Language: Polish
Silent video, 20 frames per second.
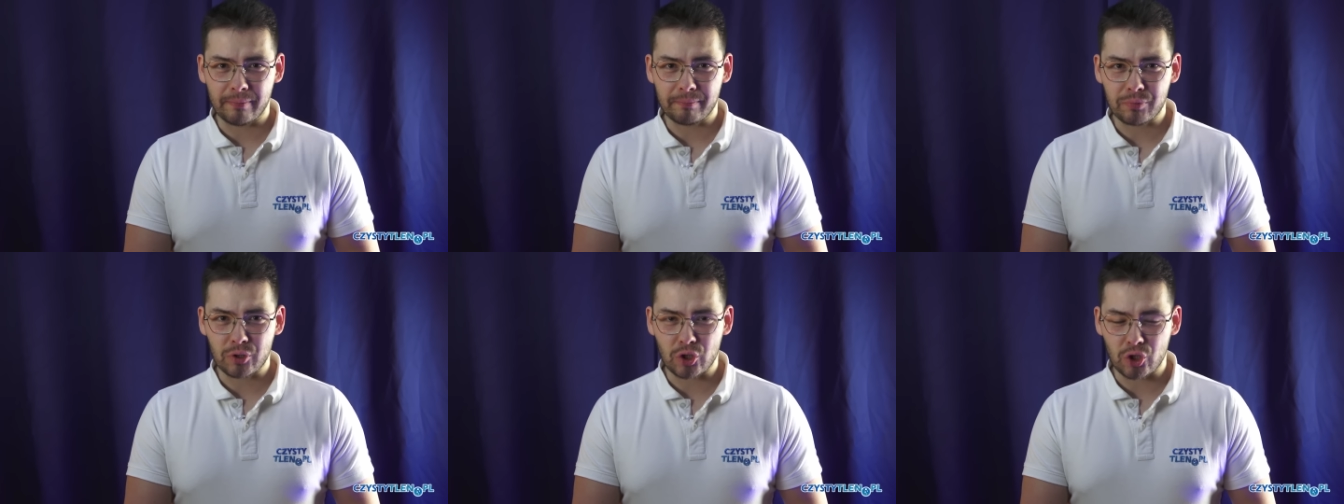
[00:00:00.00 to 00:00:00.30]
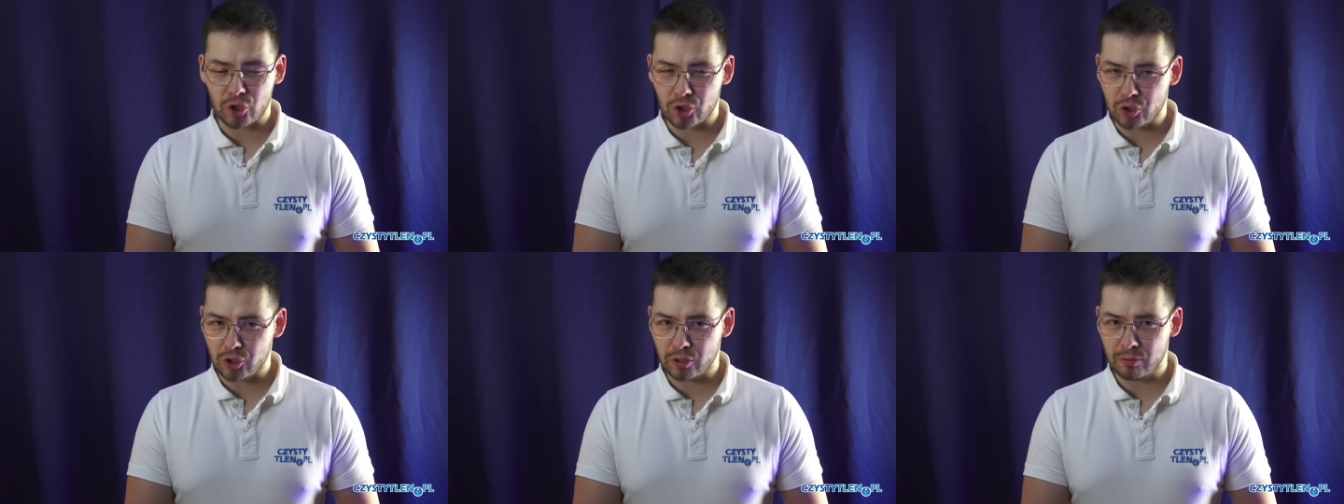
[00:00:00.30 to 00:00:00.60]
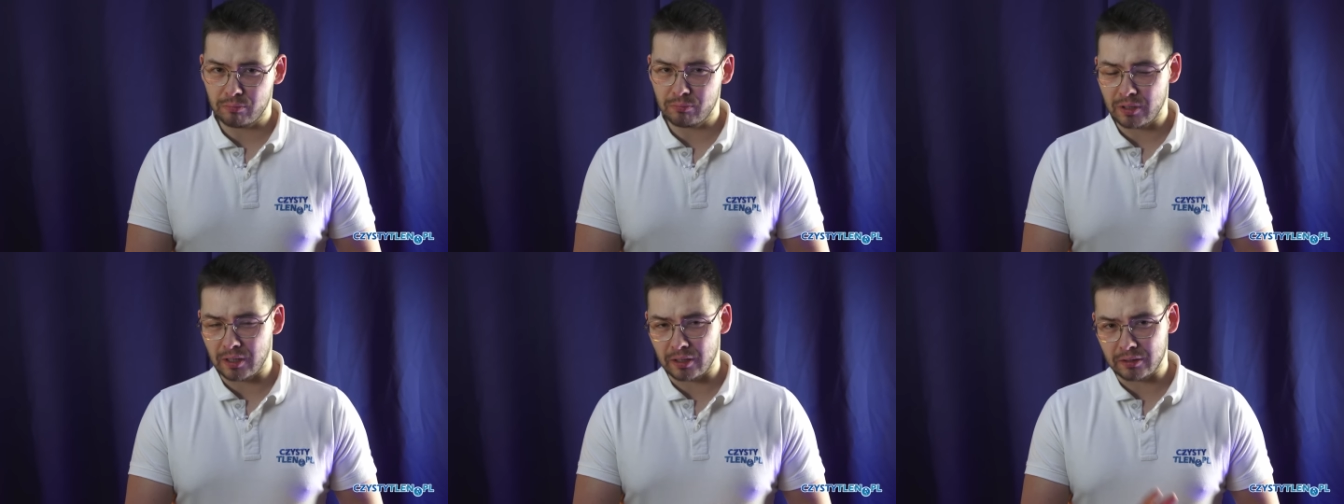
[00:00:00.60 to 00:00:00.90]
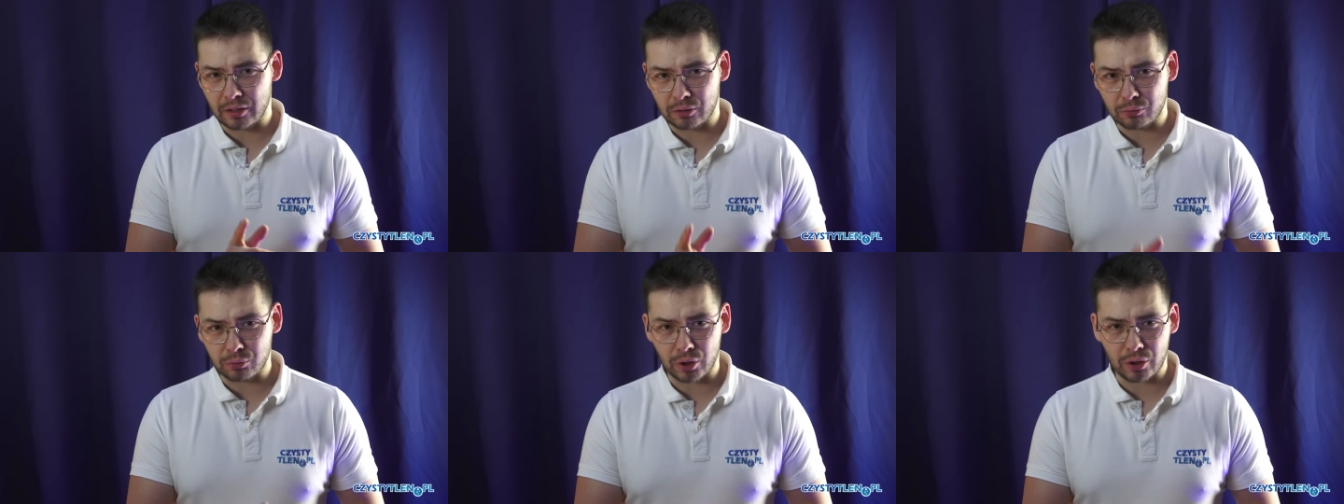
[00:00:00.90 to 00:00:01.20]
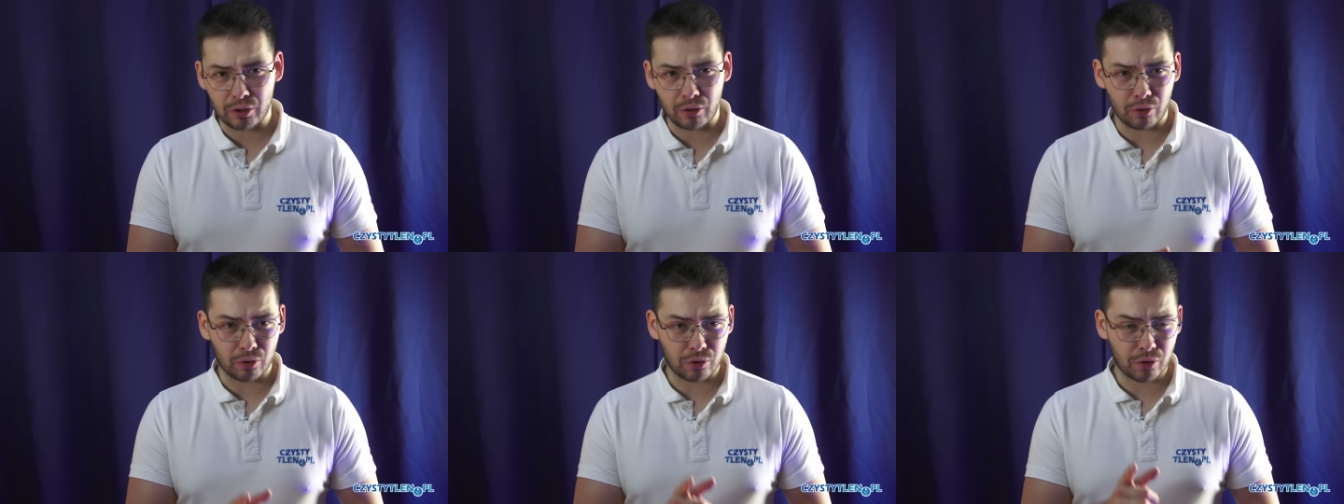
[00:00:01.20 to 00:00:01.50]
przy czym dla
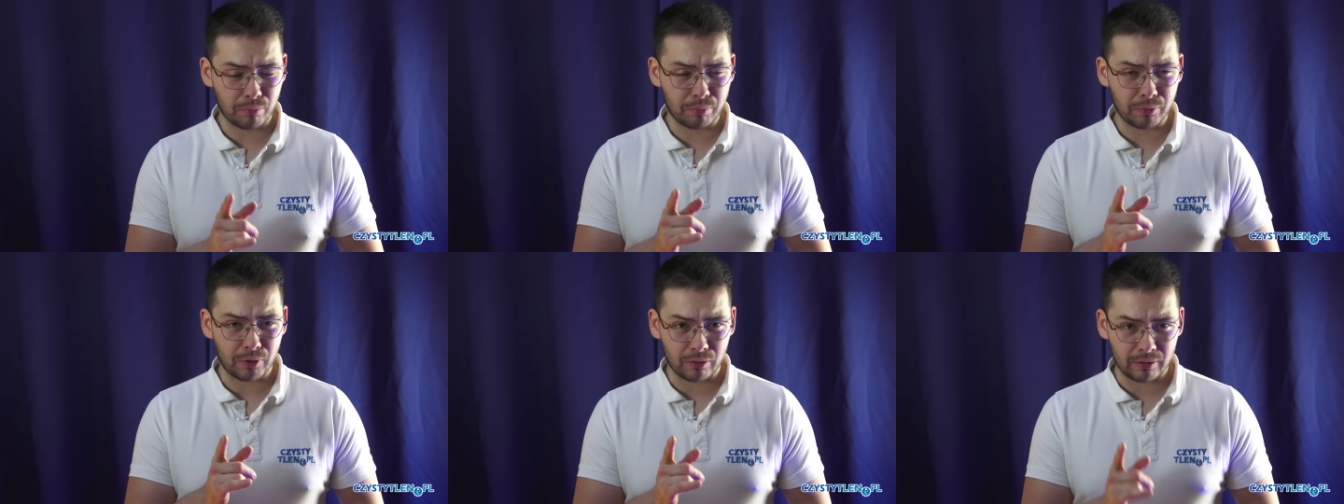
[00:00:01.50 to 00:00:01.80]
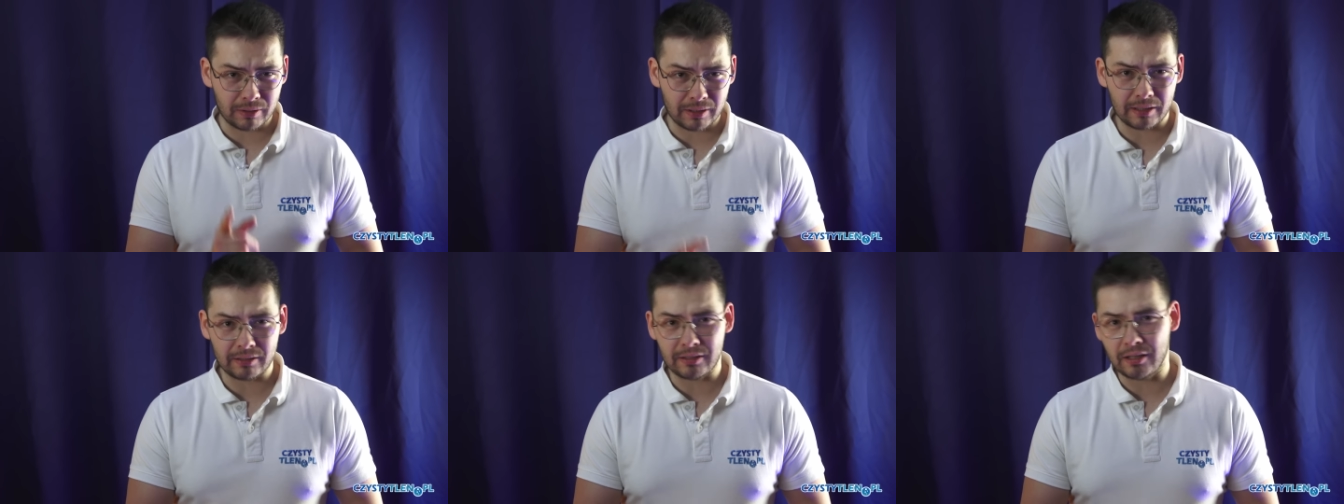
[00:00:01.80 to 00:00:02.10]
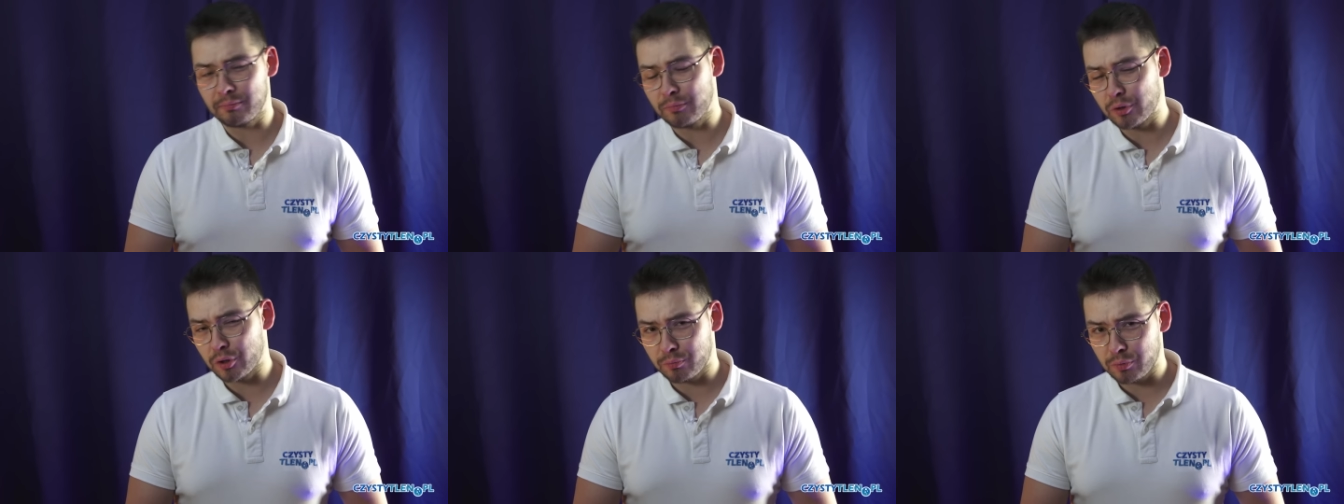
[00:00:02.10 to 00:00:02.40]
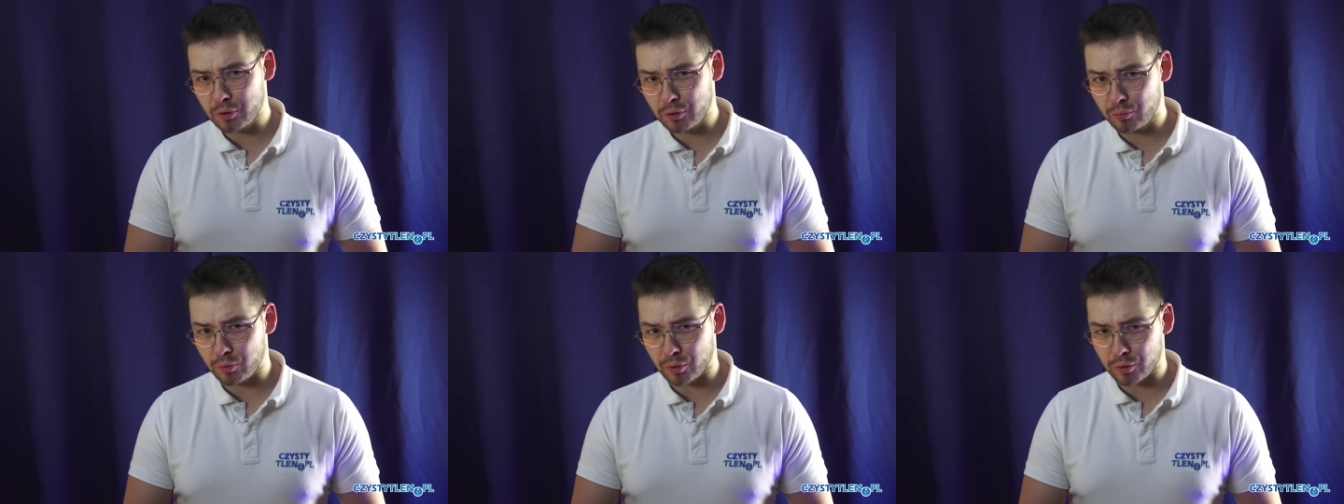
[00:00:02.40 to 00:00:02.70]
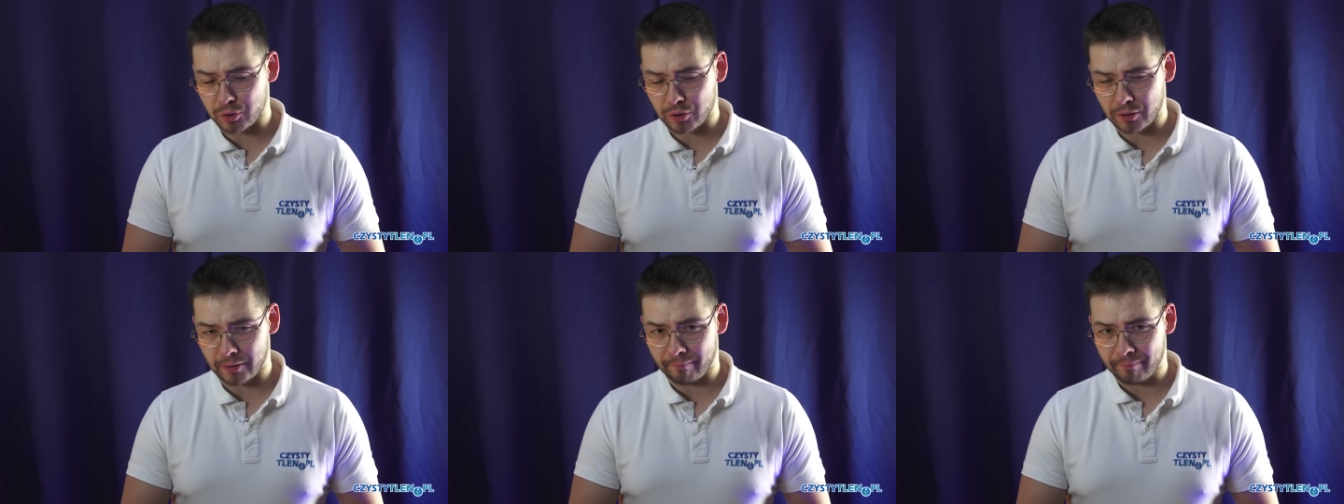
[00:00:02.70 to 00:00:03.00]
niektórych osób to nadal może być
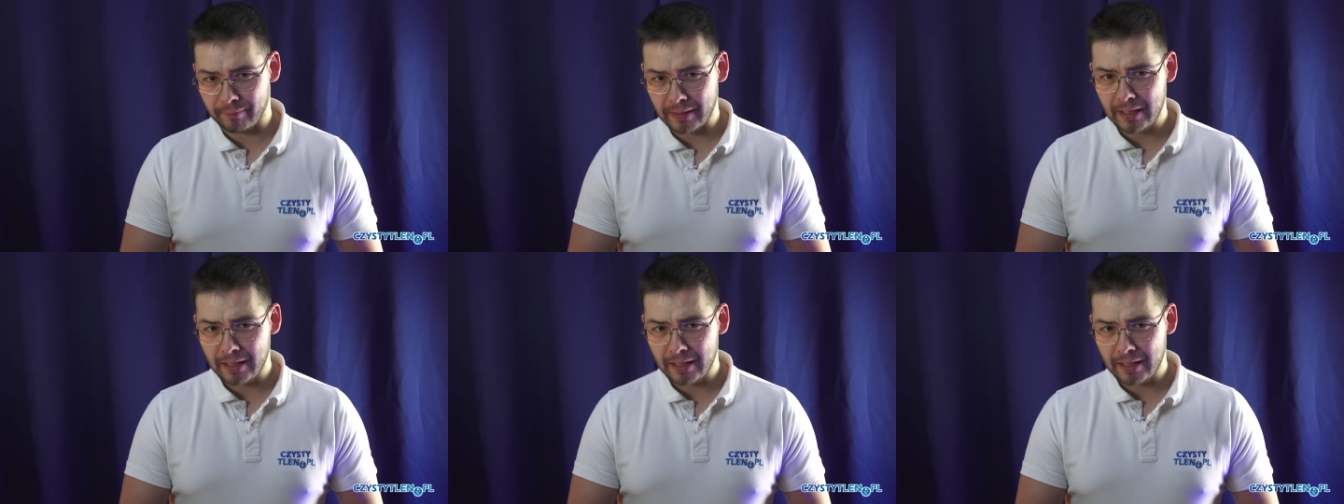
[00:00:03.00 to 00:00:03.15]
głośne.